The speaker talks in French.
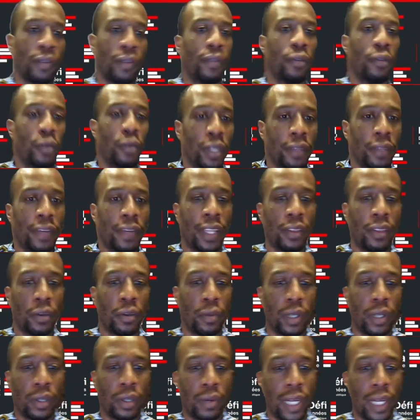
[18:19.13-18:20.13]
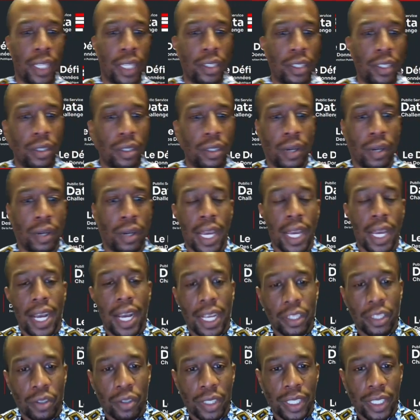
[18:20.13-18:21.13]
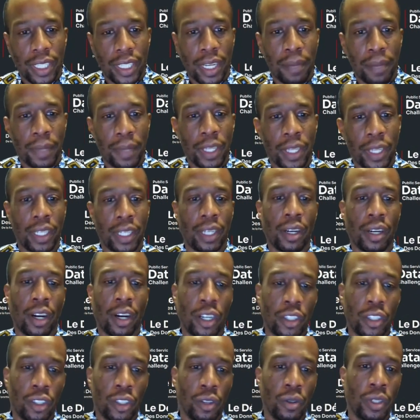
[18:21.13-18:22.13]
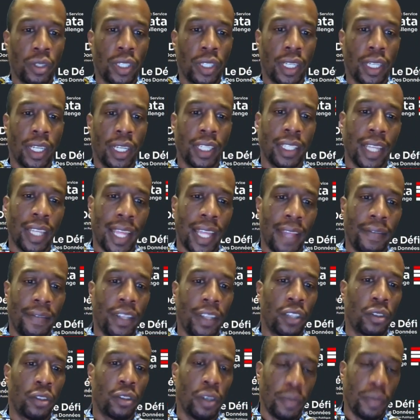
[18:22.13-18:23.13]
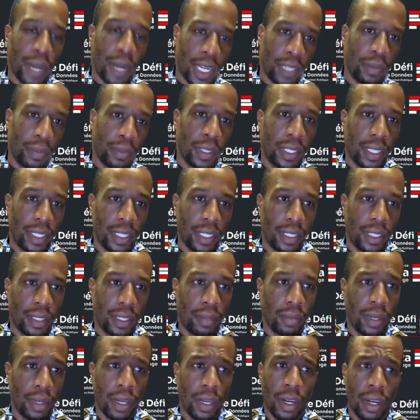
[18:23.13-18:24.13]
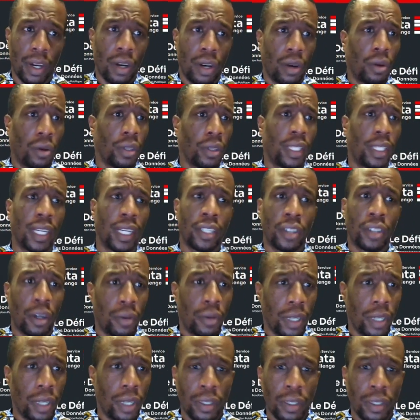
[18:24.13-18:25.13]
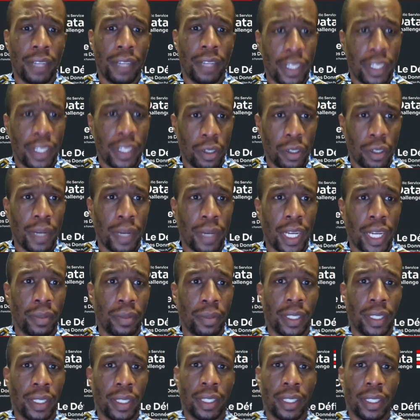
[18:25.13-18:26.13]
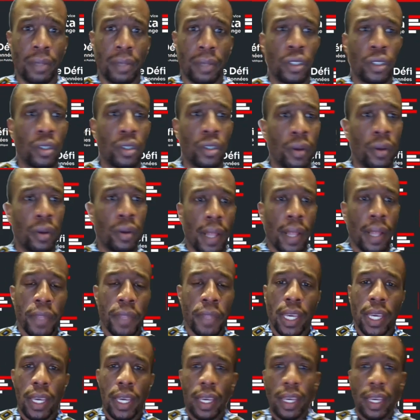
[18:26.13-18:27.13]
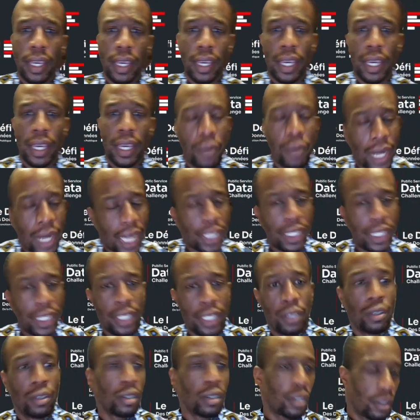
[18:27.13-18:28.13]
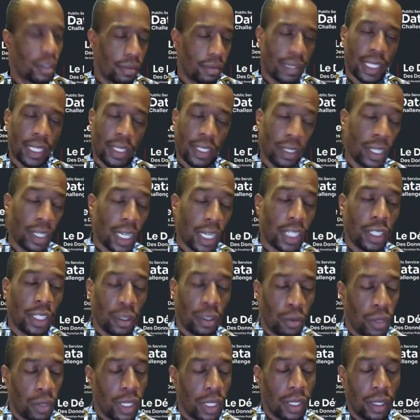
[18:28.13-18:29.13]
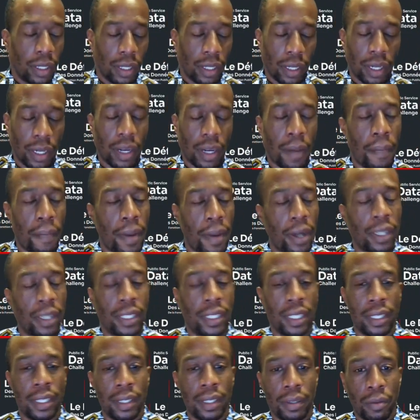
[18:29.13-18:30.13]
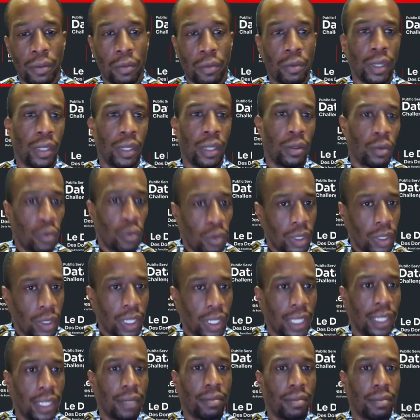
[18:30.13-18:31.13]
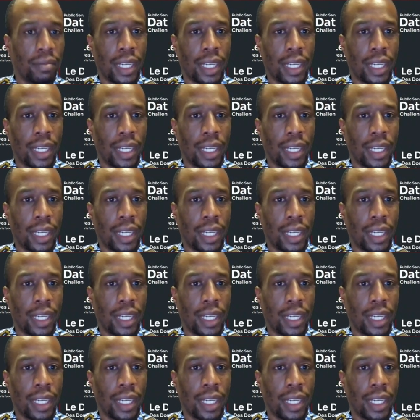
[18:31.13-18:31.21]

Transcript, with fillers: les hôtels, on ne va pas réinventer la roue. Comme Christine l'a dit, notre solution, c'est un euh, système de gestion des inventaires. Et les hôtels, ils en utilisent. Donc, euh,